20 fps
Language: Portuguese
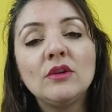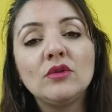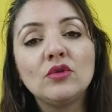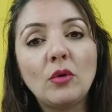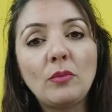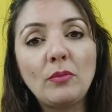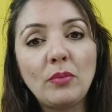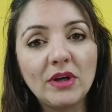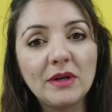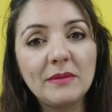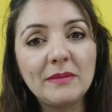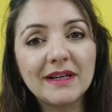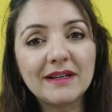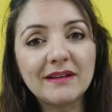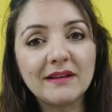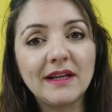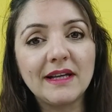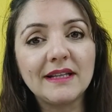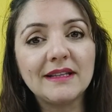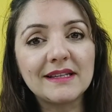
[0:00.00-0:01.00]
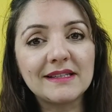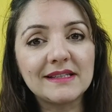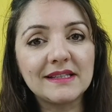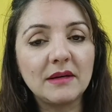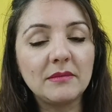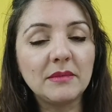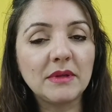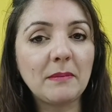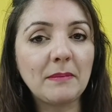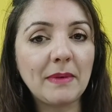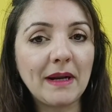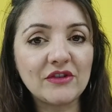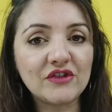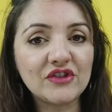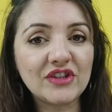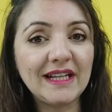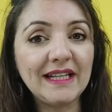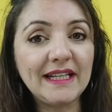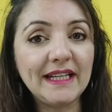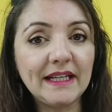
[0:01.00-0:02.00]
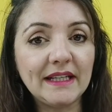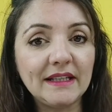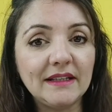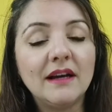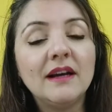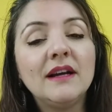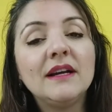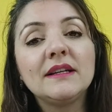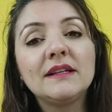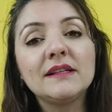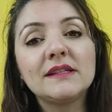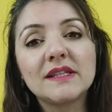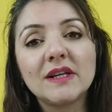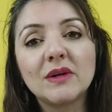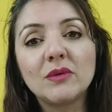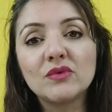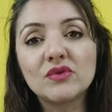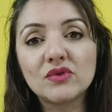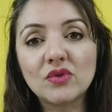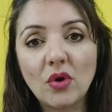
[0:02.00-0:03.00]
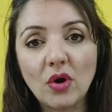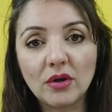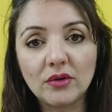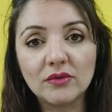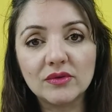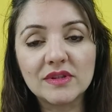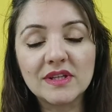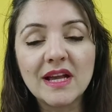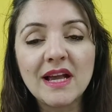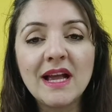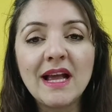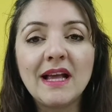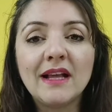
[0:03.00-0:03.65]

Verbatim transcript: do polymer clay, da cerâmica plástica líquida, que são os óleos.